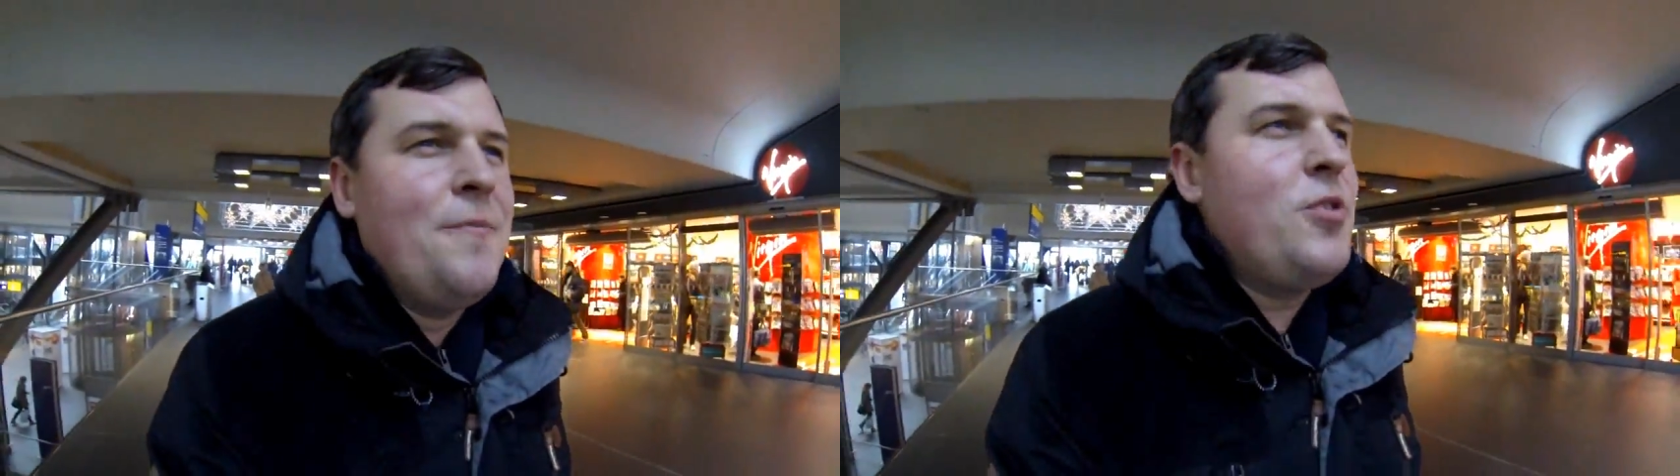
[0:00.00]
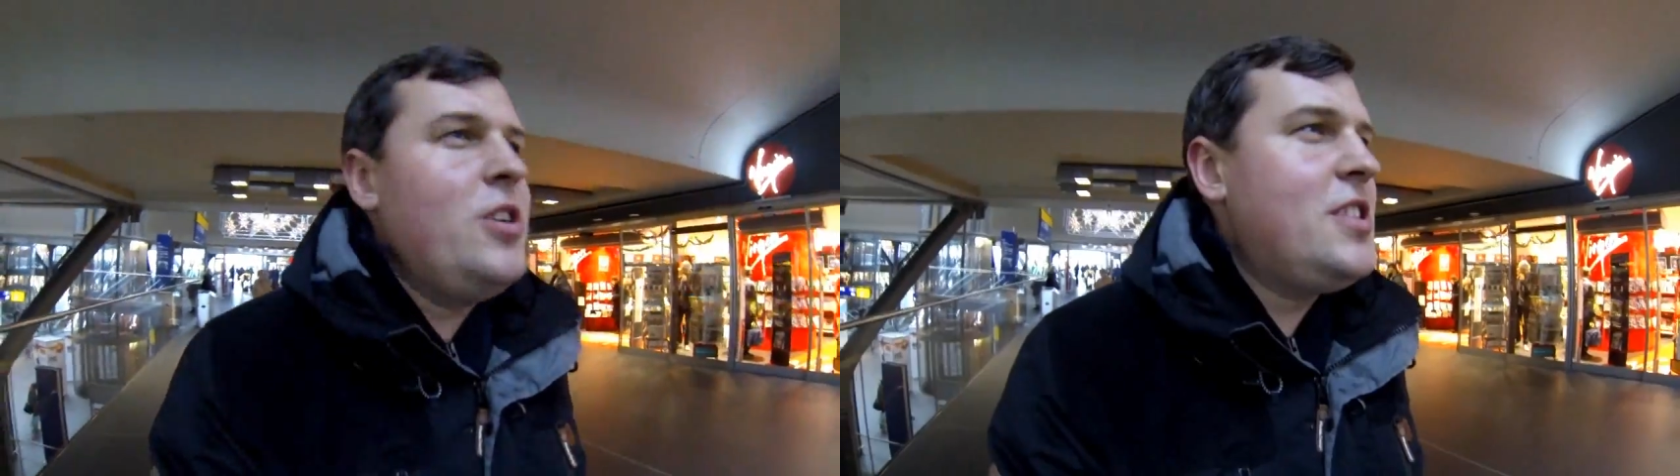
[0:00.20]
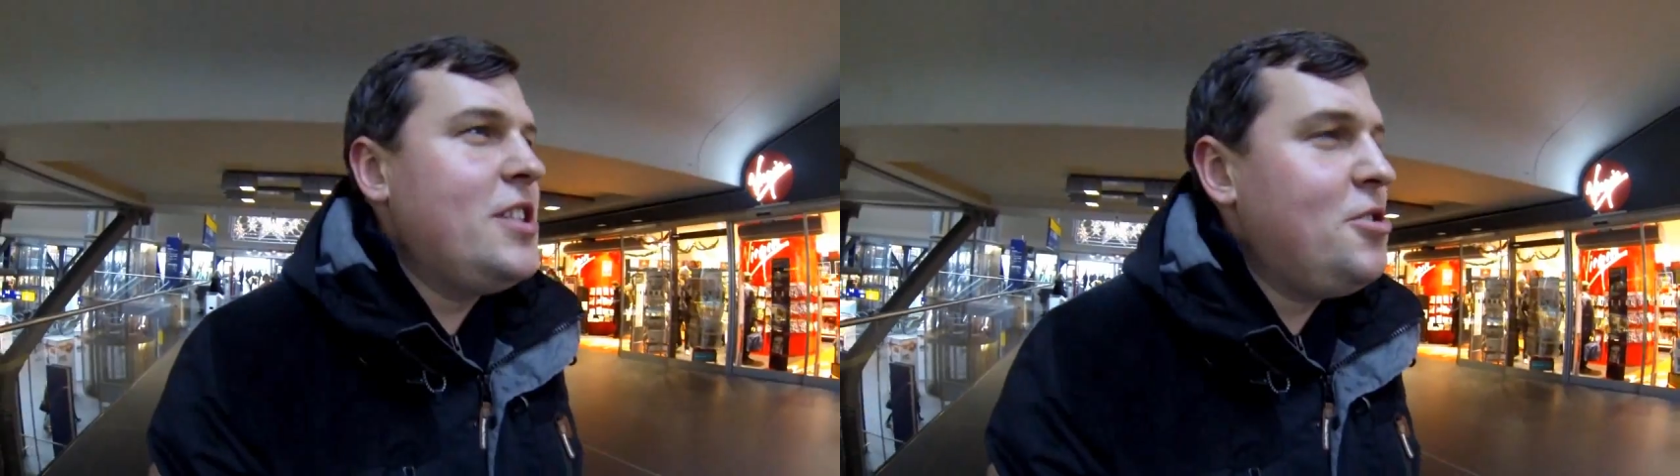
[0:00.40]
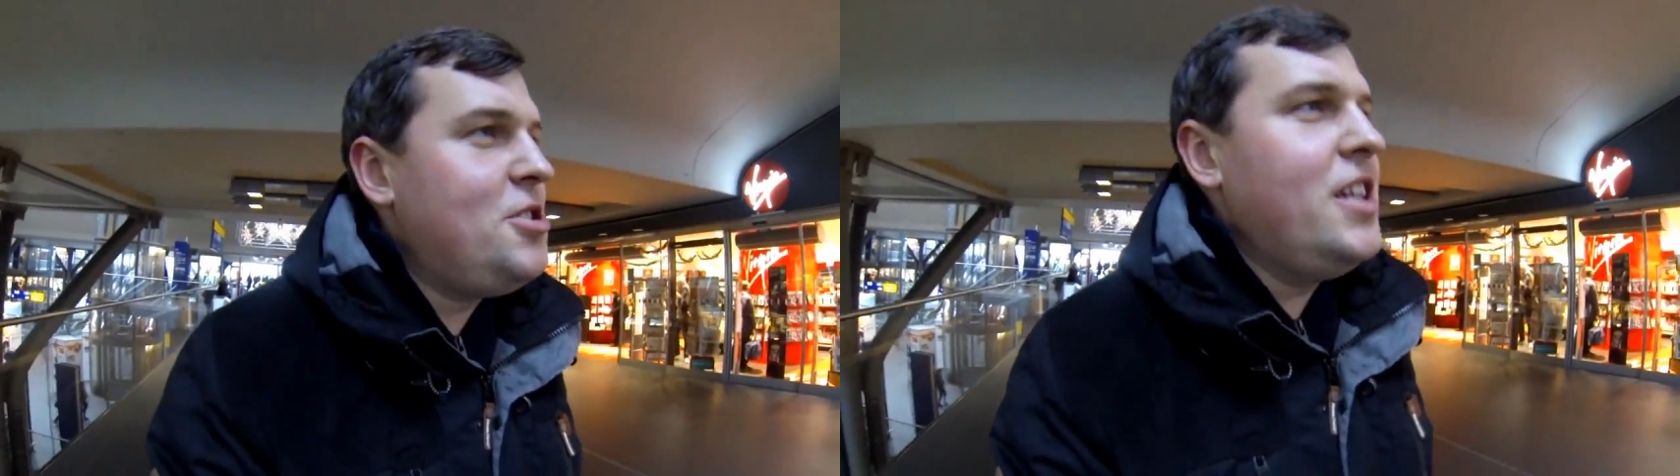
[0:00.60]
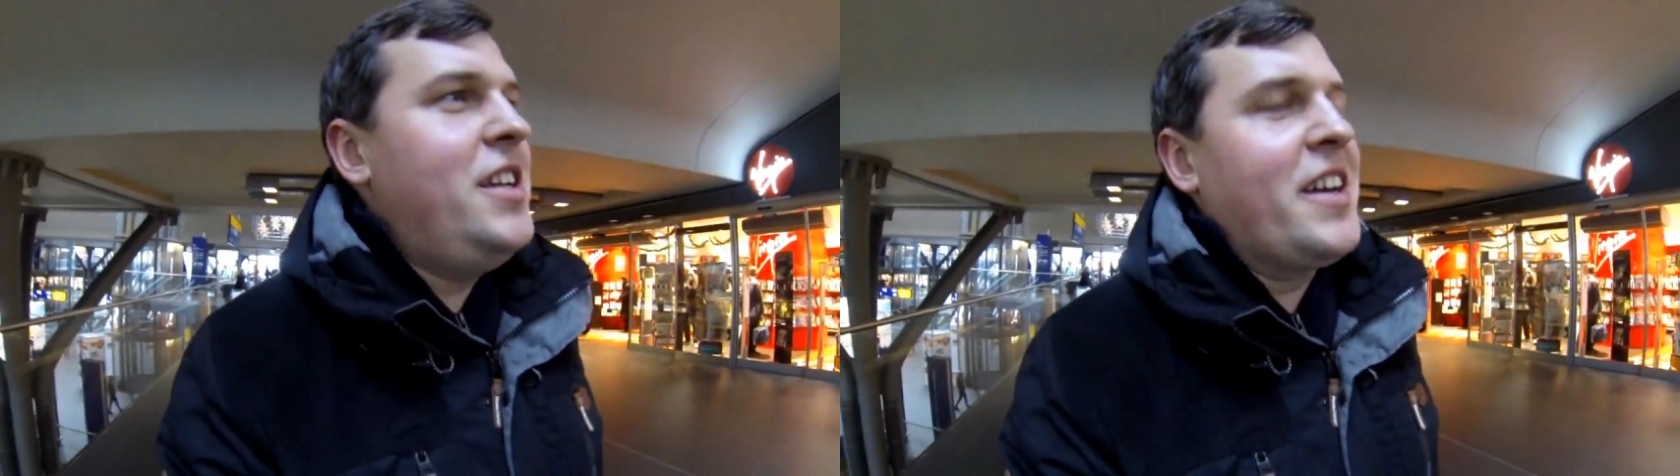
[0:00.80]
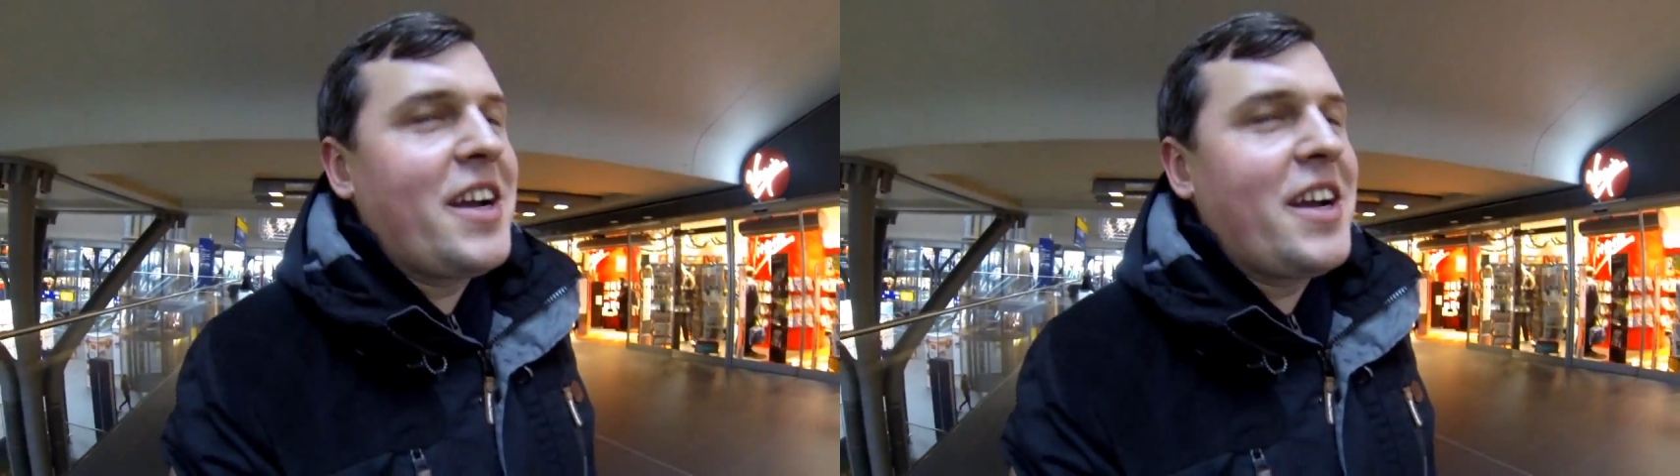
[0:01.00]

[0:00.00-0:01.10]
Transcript: Но есть ощущение